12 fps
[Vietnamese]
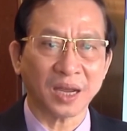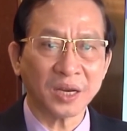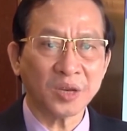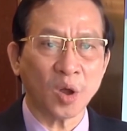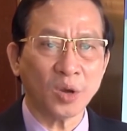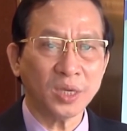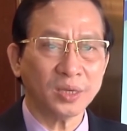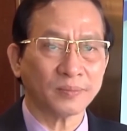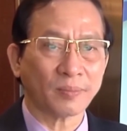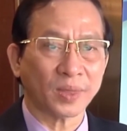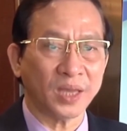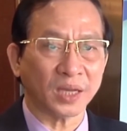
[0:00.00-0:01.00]
kết nối
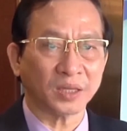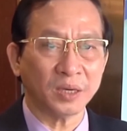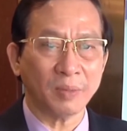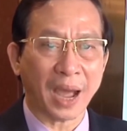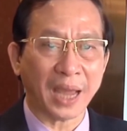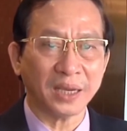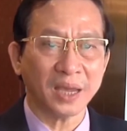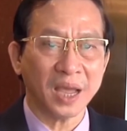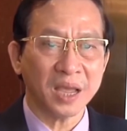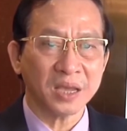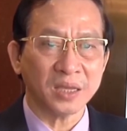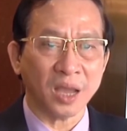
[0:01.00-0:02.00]
về thương mại,
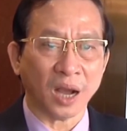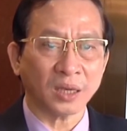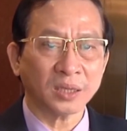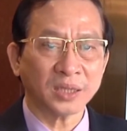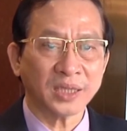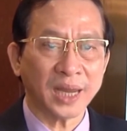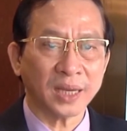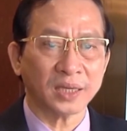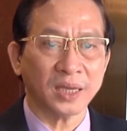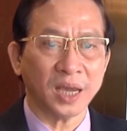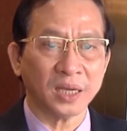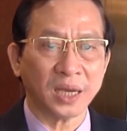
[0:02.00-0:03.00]
nhận xét
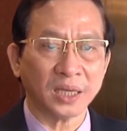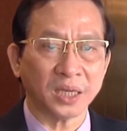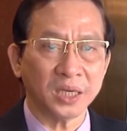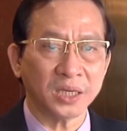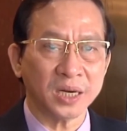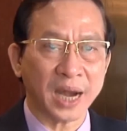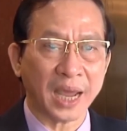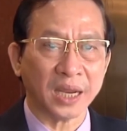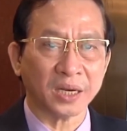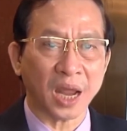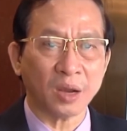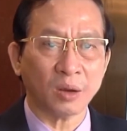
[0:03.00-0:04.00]
về cái thị trường
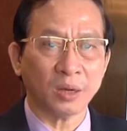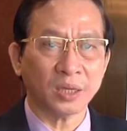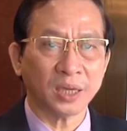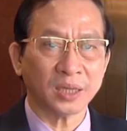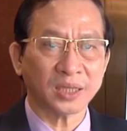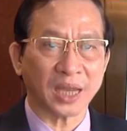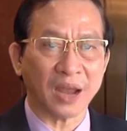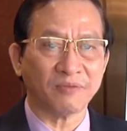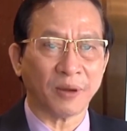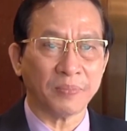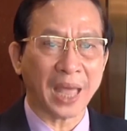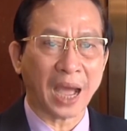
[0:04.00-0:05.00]
này để coi cái sản
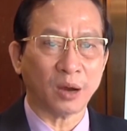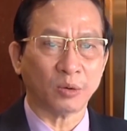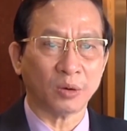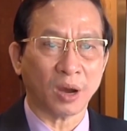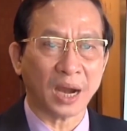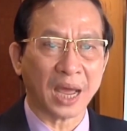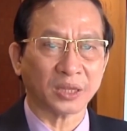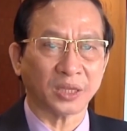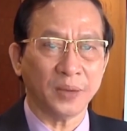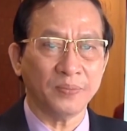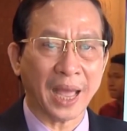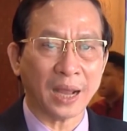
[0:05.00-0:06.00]
phẩm nào gọi là
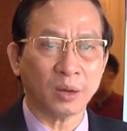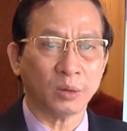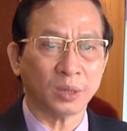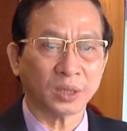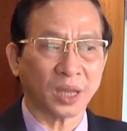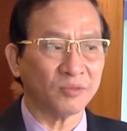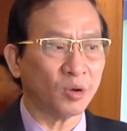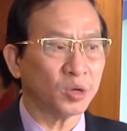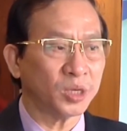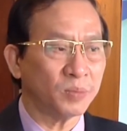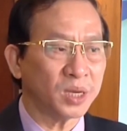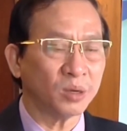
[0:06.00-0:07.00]
tiềm năng của Thành phố
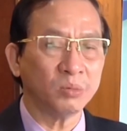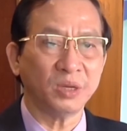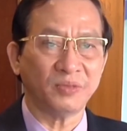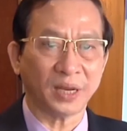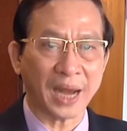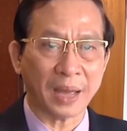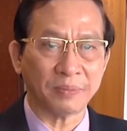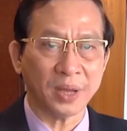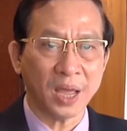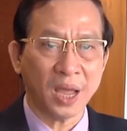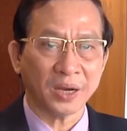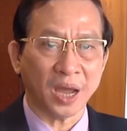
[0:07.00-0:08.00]
Hồ Chí Minh cũng như Việt Nam
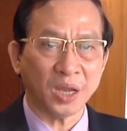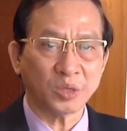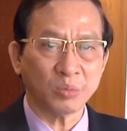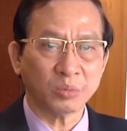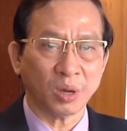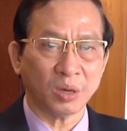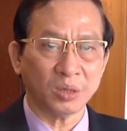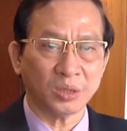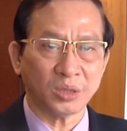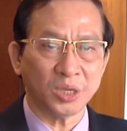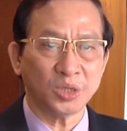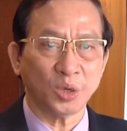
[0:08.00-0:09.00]
để chúng tôi
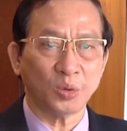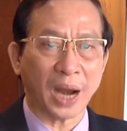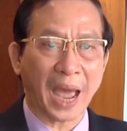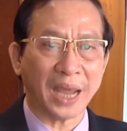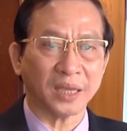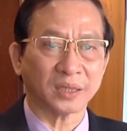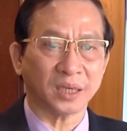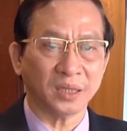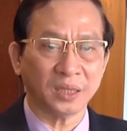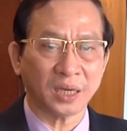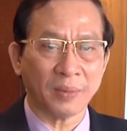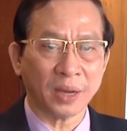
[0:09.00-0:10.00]
chỉnh chu lại
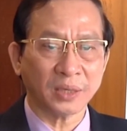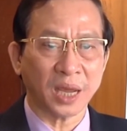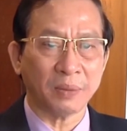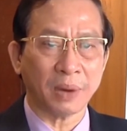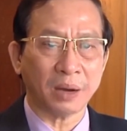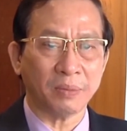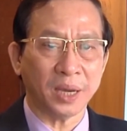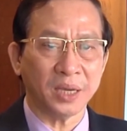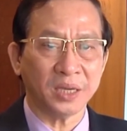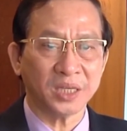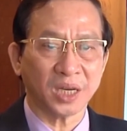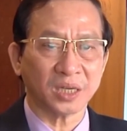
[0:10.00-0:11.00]
từ cái vấn đề bao
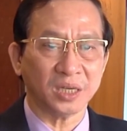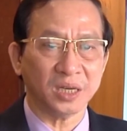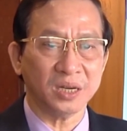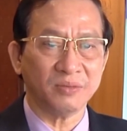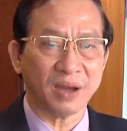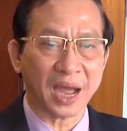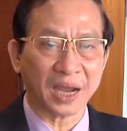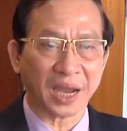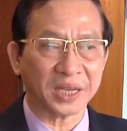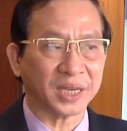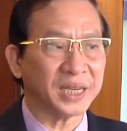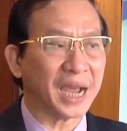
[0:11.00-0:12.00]
bì, chất lượng và
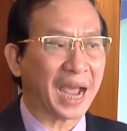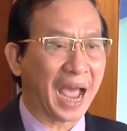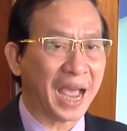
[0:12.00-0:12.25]
cạnh tranh giá